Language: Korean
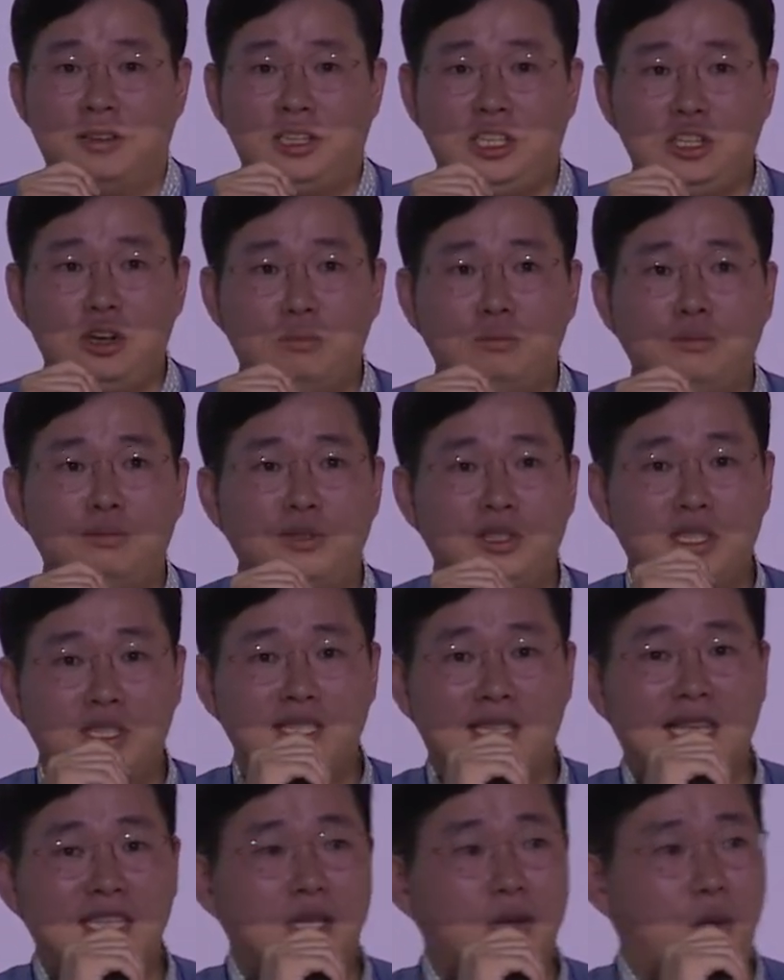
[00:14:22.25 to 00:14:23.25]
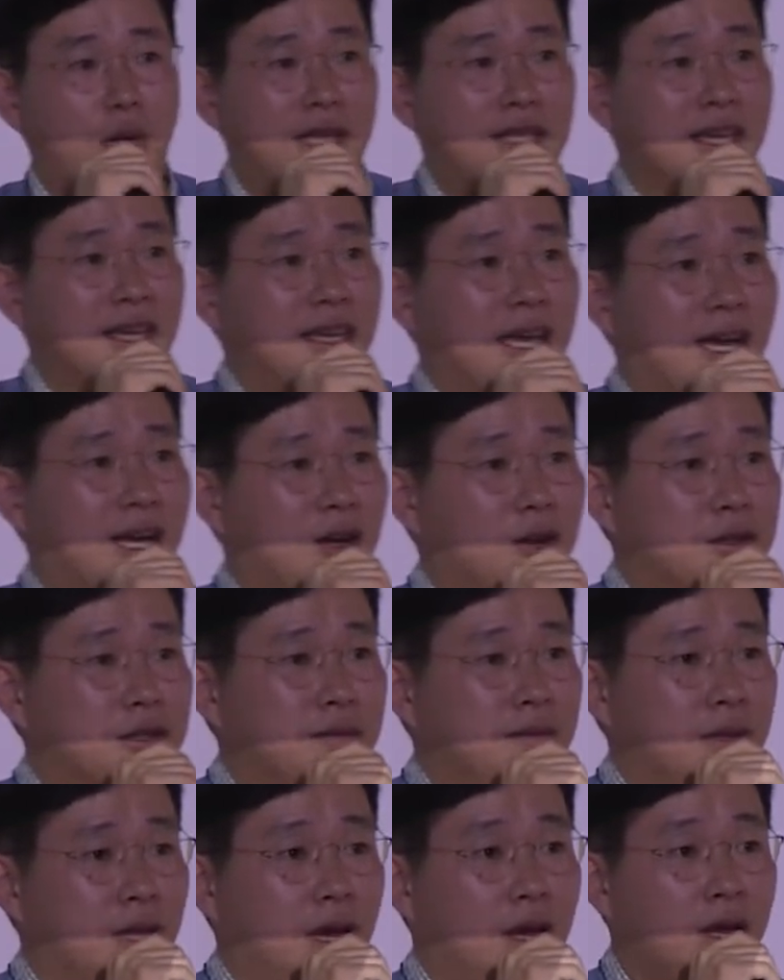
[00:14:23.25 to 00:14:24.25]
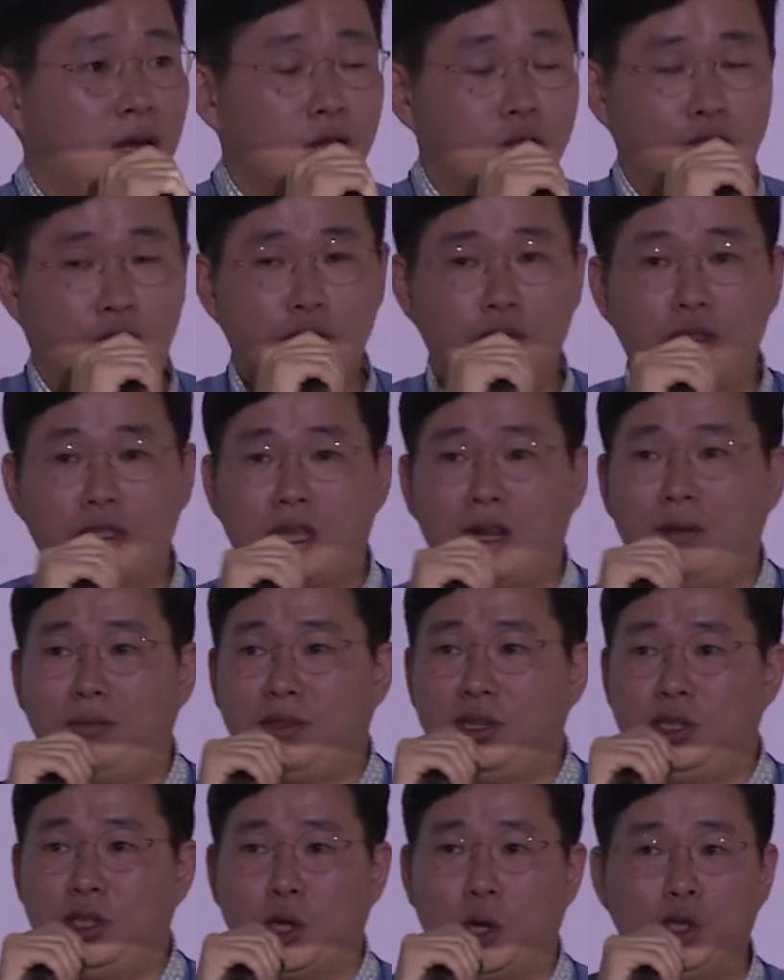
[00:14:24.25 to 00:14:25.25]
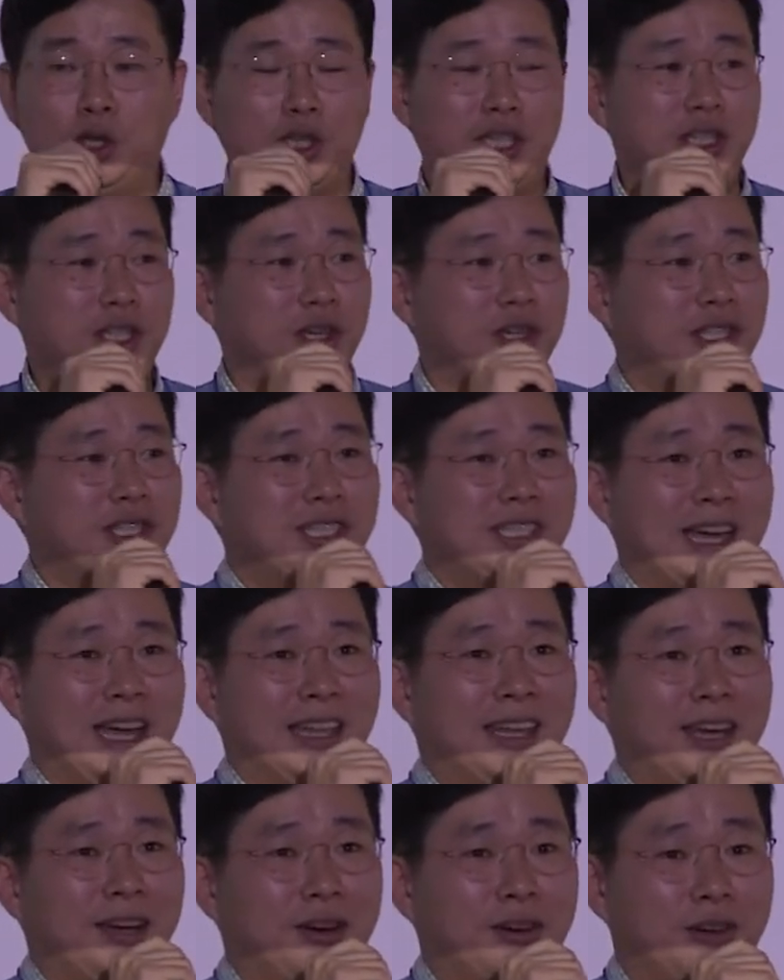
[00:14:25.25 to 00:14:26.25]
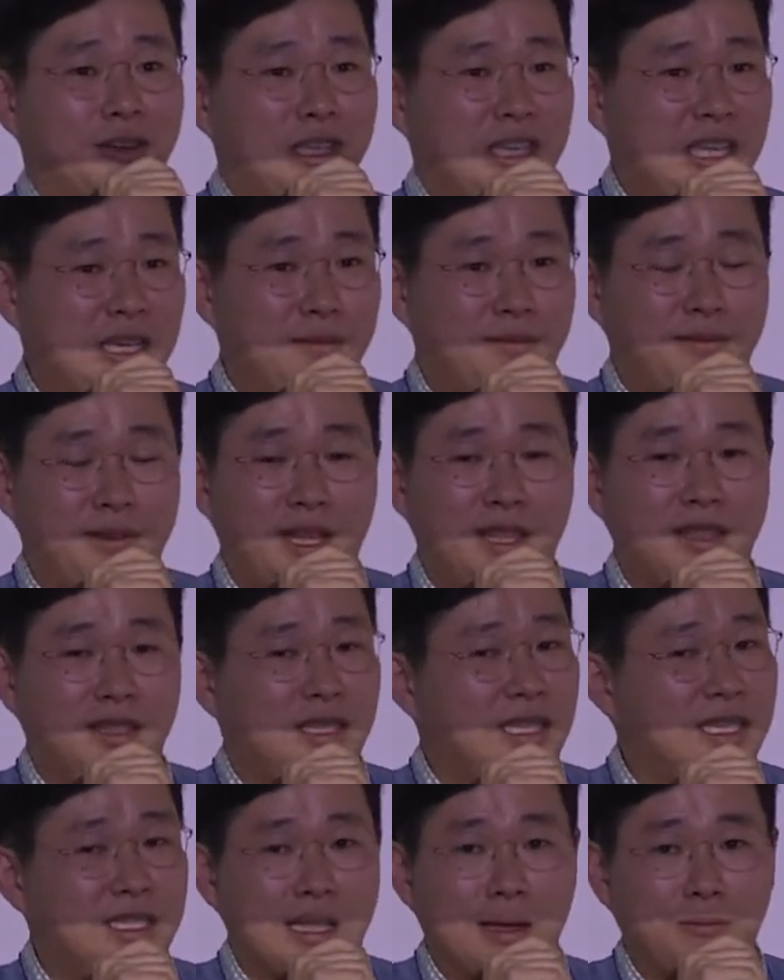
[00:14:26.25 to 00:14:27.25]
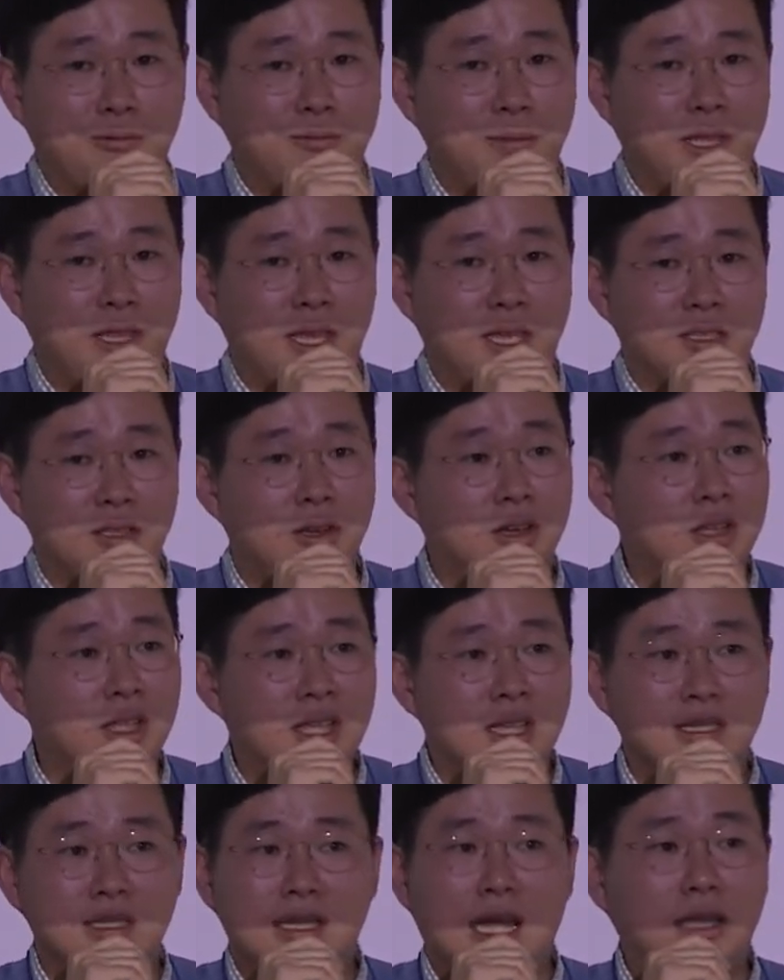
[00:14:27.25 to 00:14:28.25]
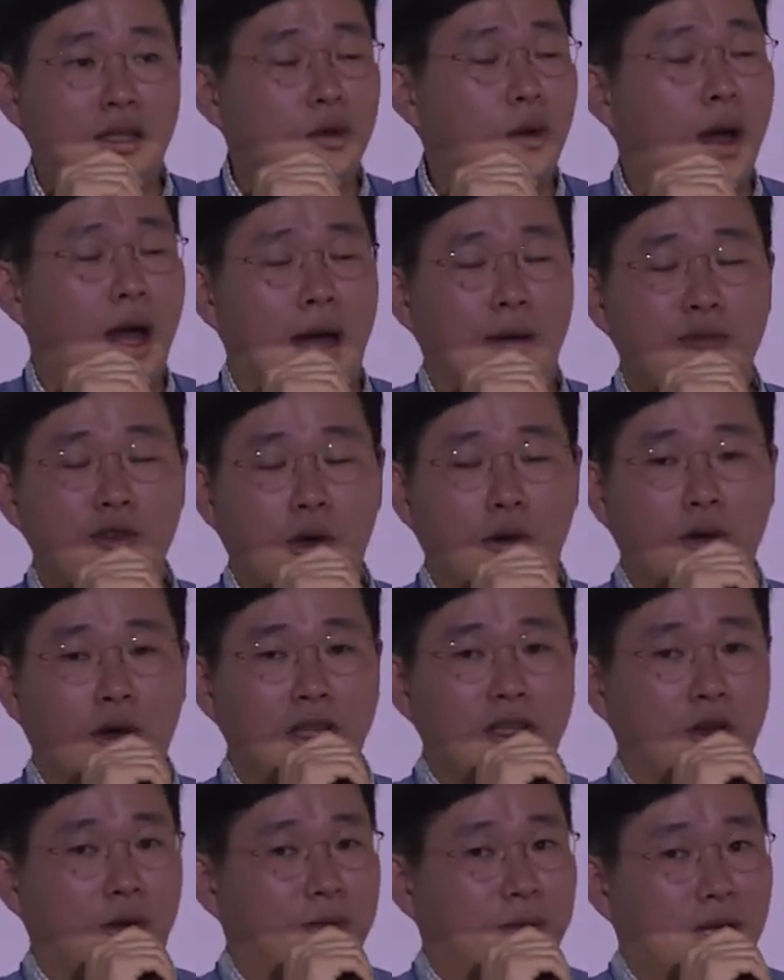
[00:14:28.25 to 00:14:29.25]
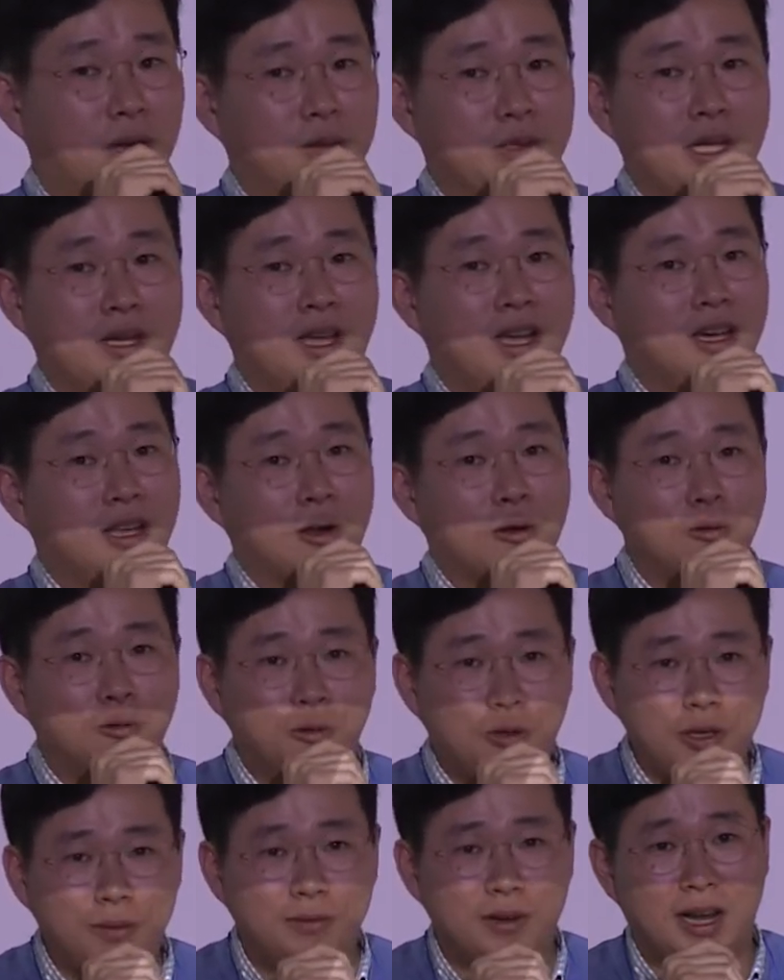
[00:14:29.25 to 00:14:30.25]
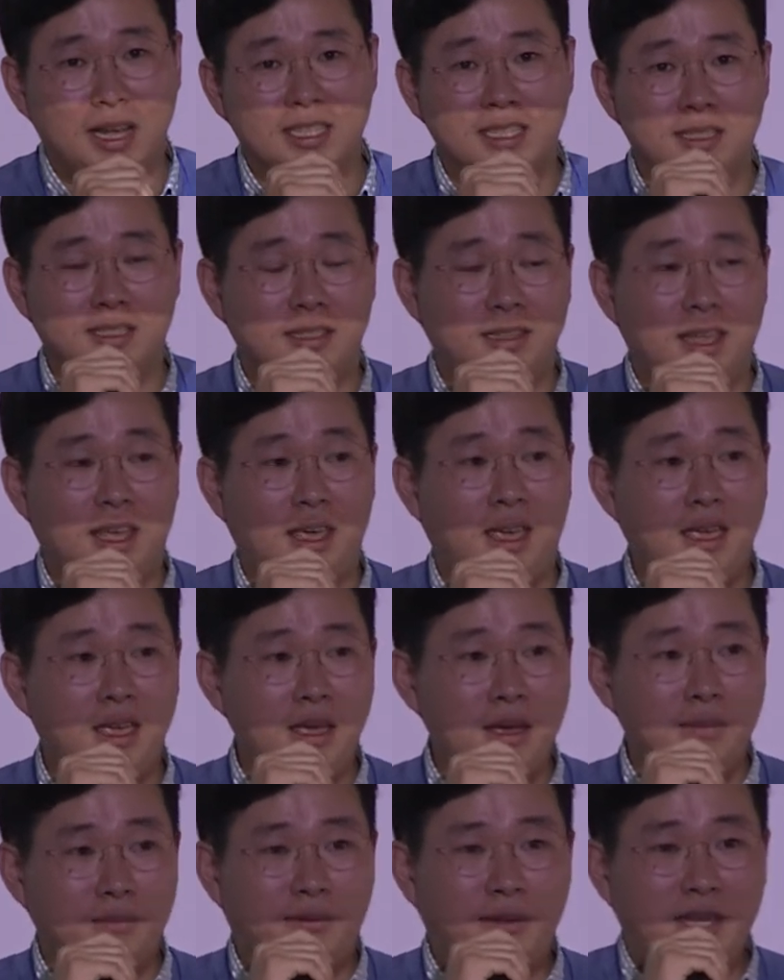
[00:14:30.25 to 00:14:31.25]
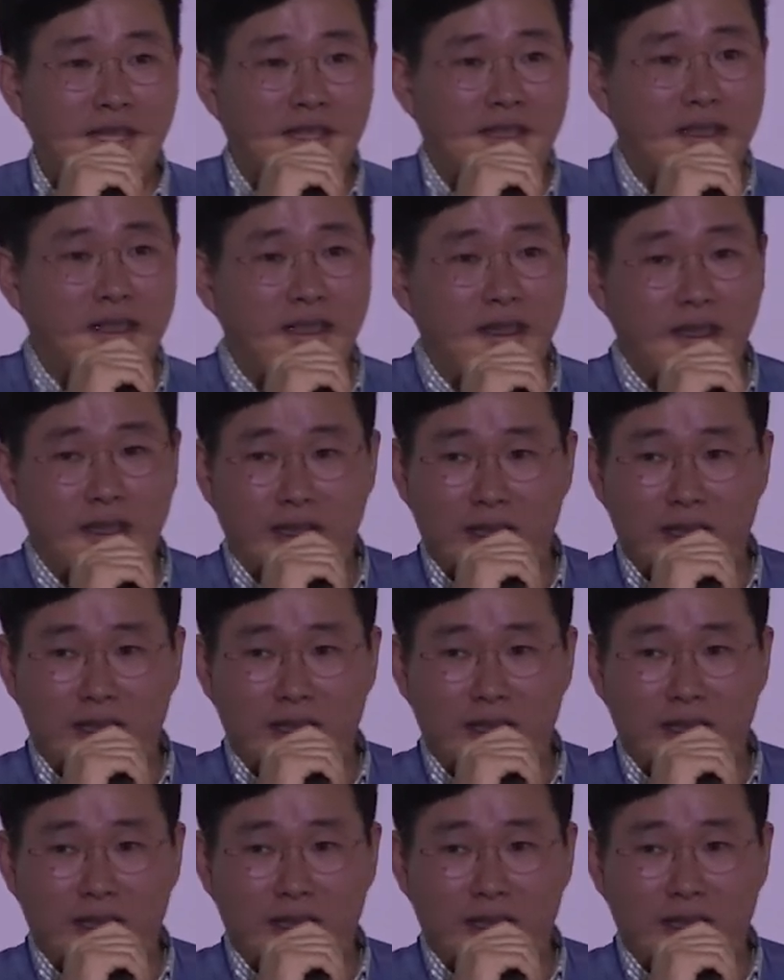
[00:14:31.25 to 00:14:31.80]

이런 부분들은 사실 굉장히 아까웠습니다. 중국 사람들은 전혀 신경 쓰지 않아요. 이 브랜드, 이 상품에 대해서 사드와 아무 연관이 없다고 생각을 하고 구입을 하시는데 브랜드는